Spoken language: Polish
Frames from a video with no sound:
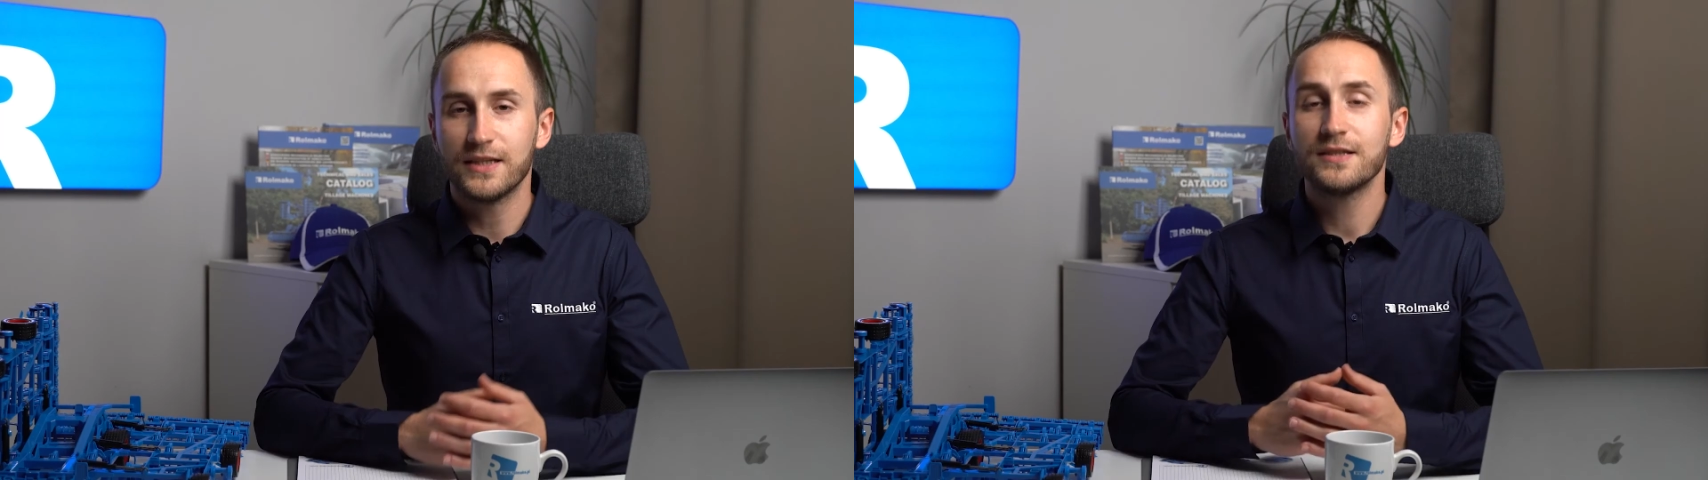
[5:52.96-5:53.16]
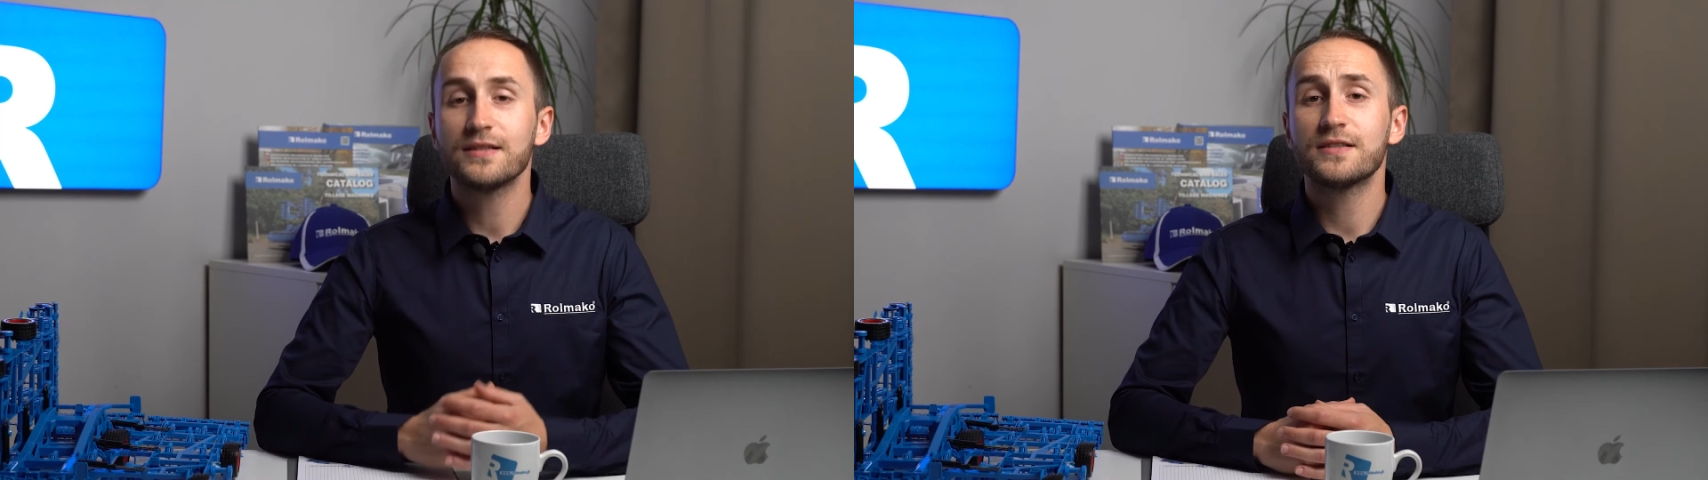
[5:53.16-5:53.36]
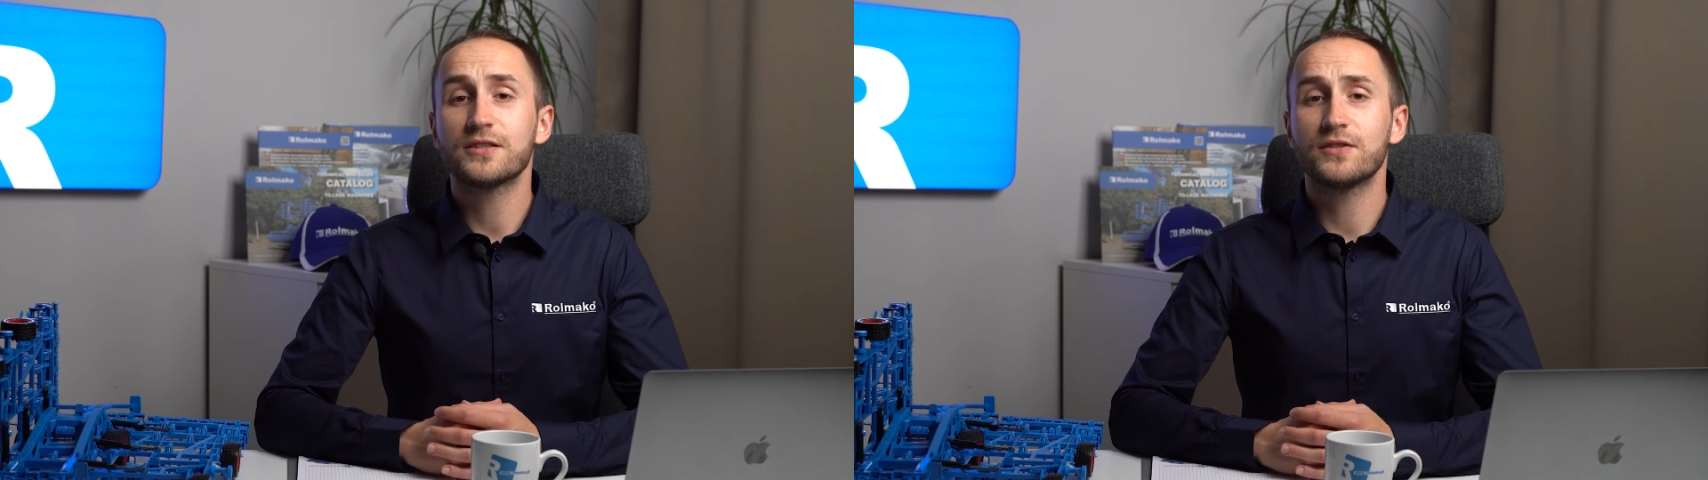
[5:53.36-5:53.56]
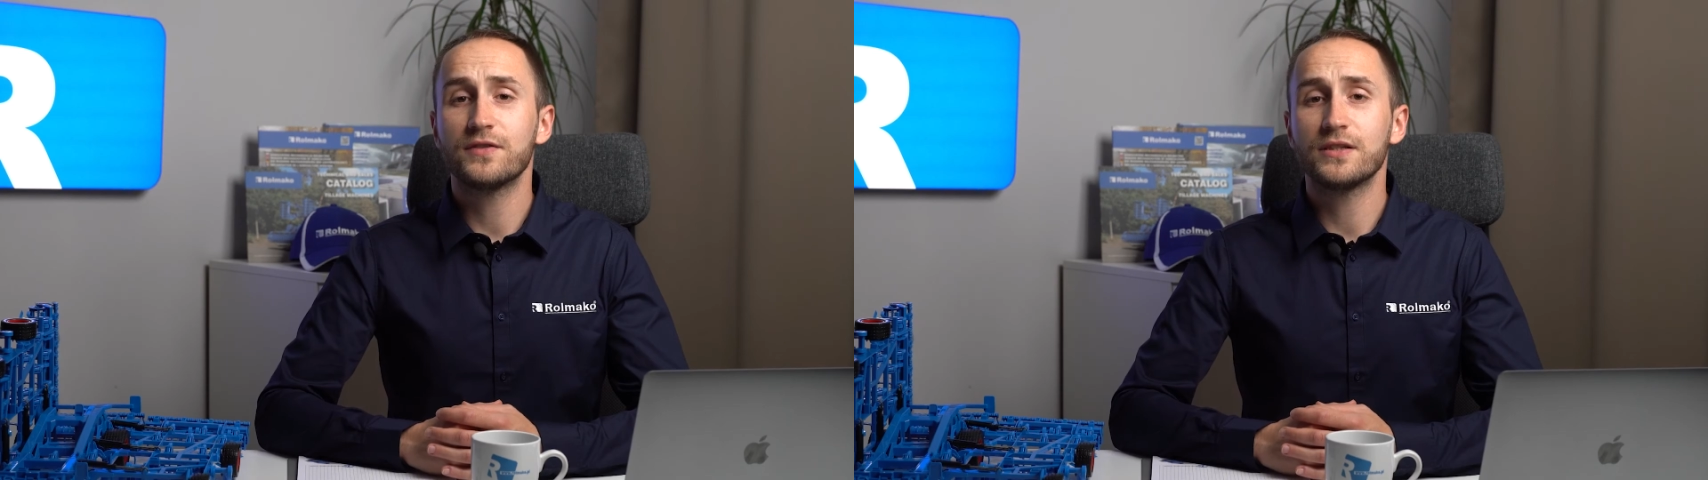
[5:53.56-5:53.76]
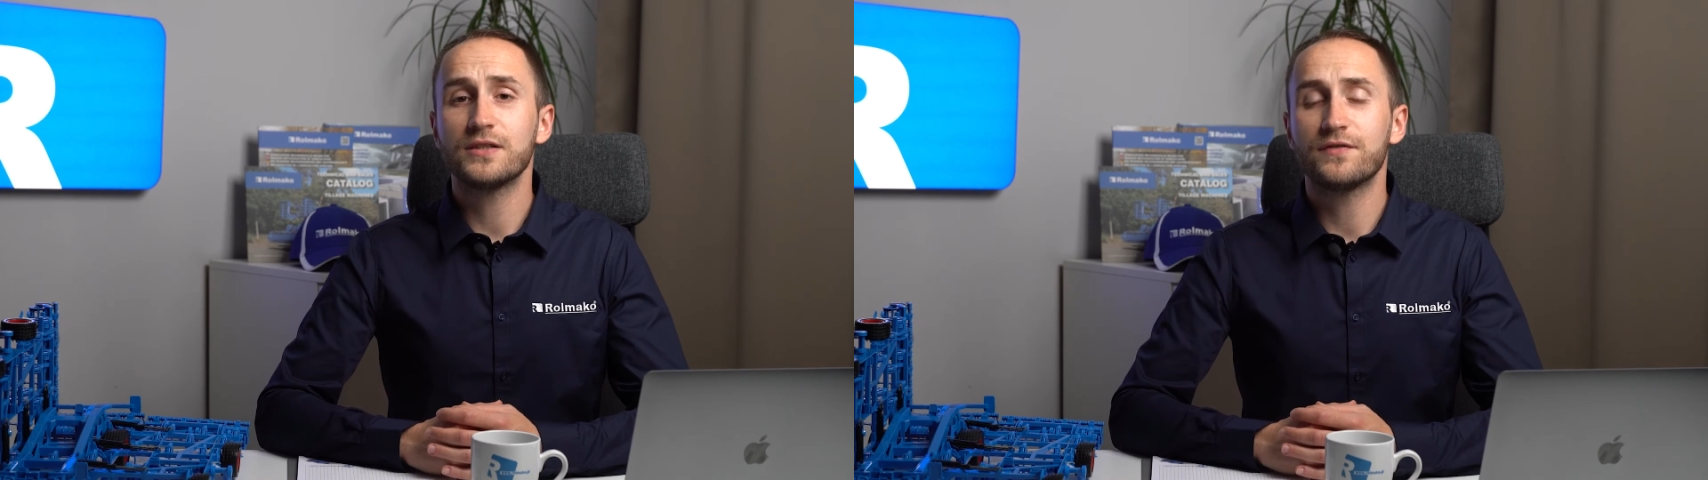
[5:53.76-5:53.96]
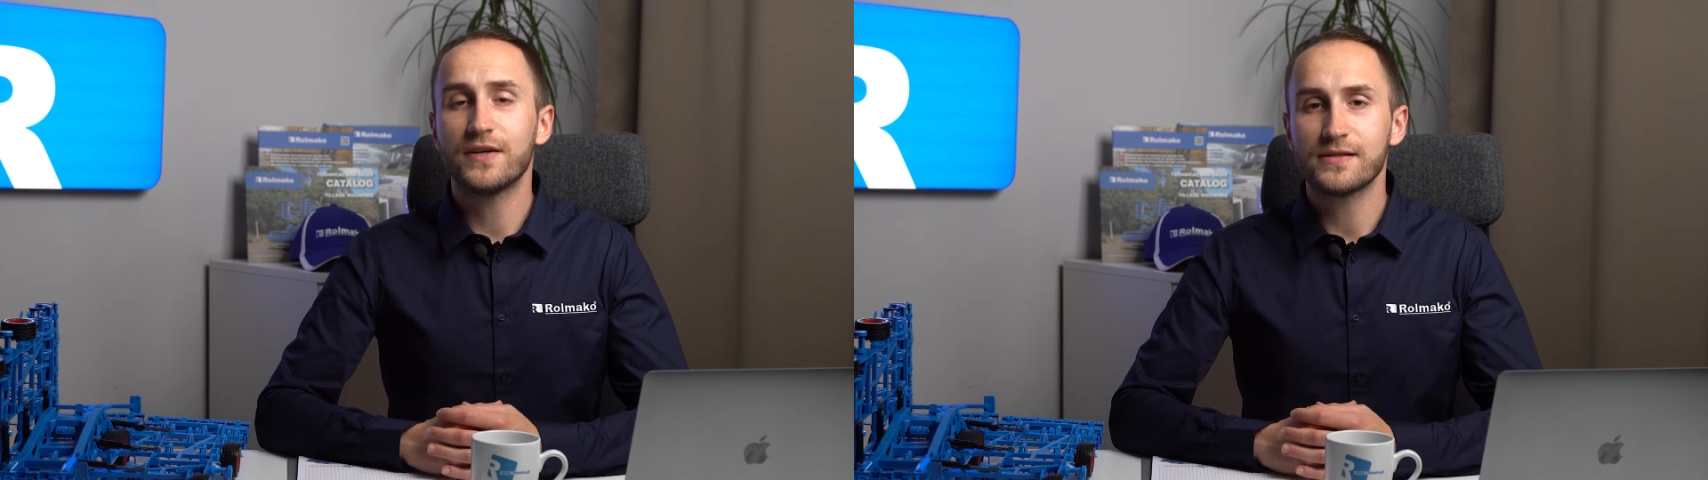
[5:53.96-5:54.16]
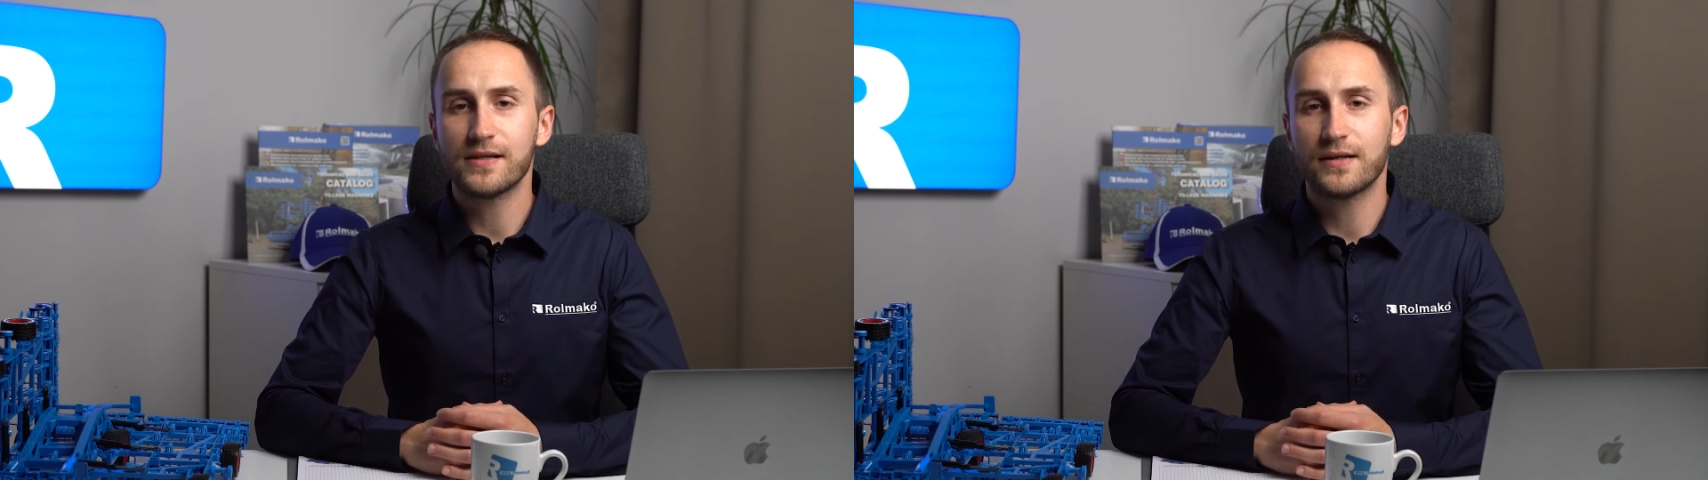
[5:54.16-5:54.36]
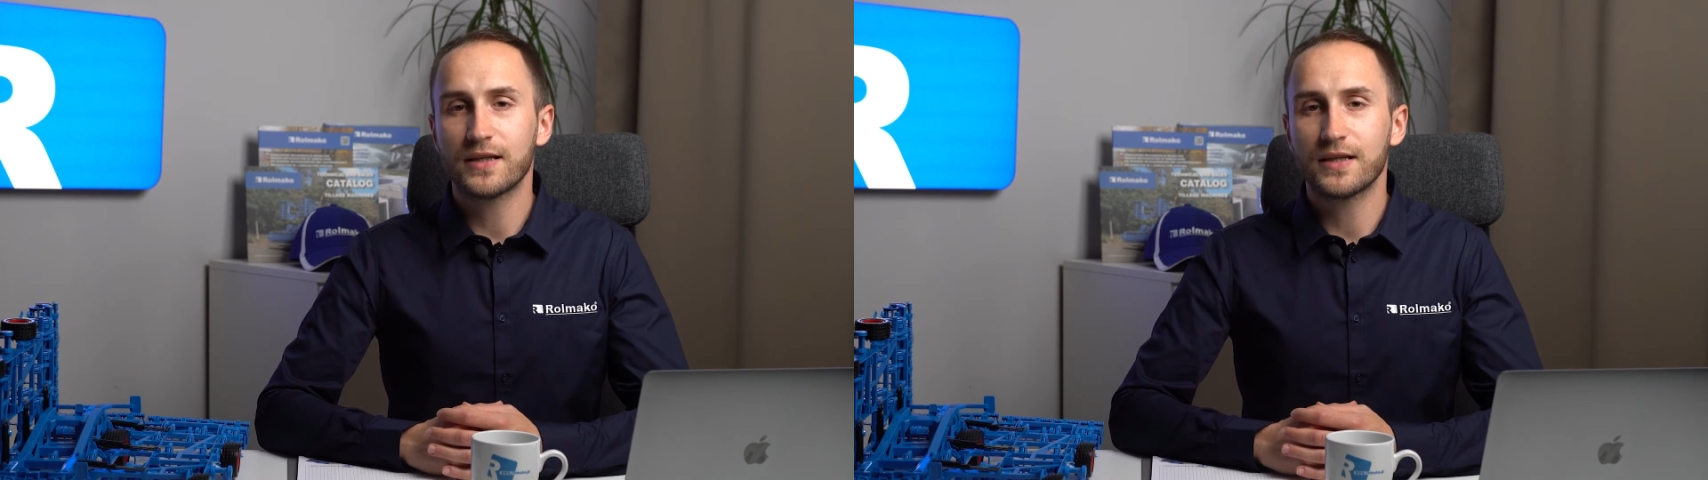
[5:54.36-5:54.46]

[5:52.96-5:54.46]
Jeśli chcesz dowiedzieć się więcej